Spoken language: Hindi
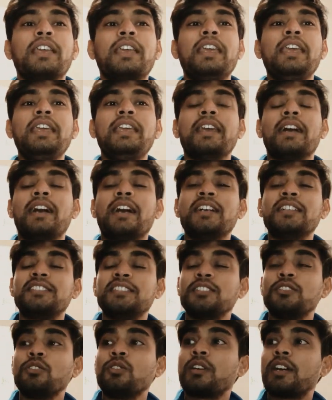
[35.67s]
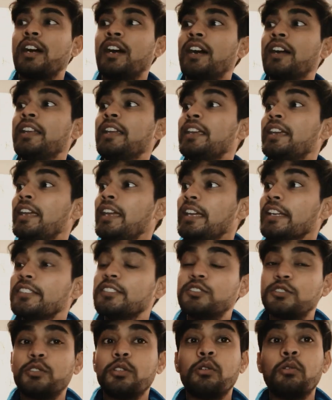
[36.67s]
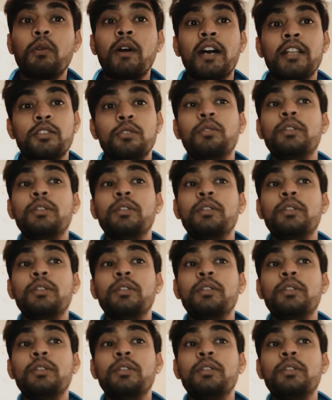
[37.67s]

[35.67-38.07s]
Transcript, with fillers: कि यहाँ से तो कहानी की शुरुआत